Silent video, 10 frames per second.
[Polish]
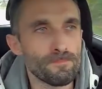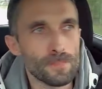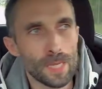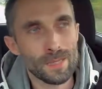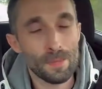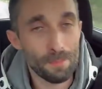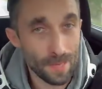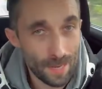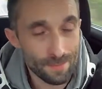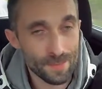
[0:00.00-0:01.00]
tak
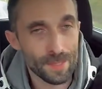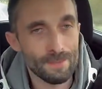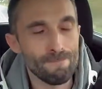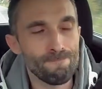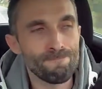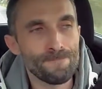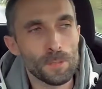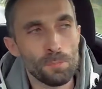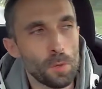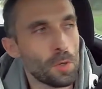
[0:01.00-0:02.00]
naprawdę
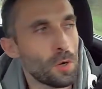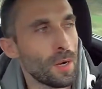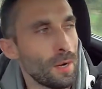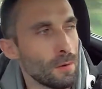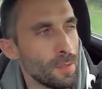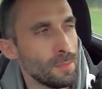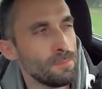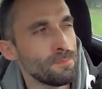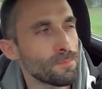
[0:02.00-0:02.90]
to pokochałem